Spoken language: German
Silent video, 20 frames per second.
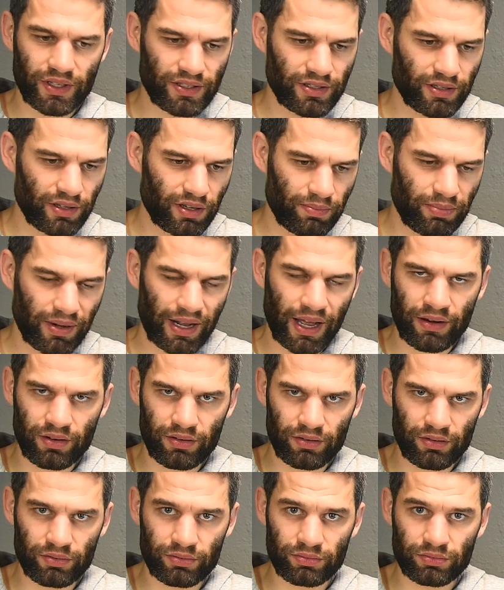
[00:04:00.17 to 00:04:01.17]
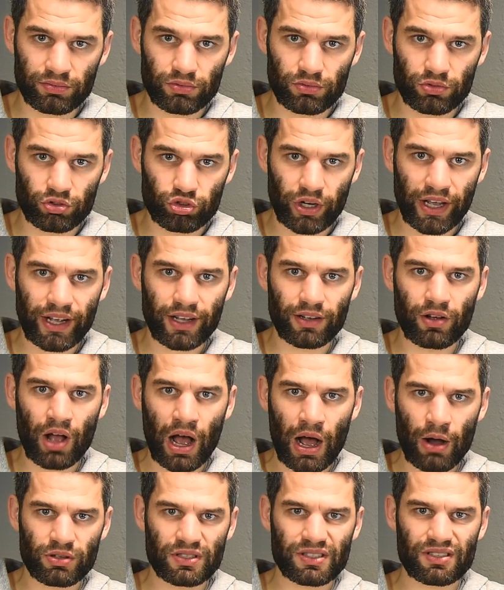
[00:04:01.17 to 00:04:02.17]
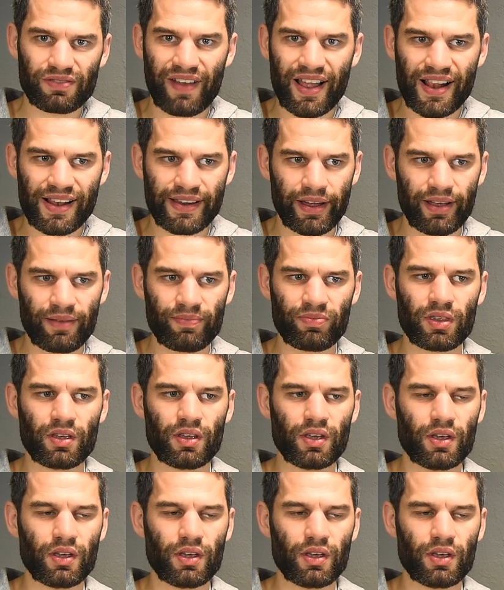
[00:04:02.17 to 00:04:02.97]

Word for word: diese bekannten Schneckenhausfelder,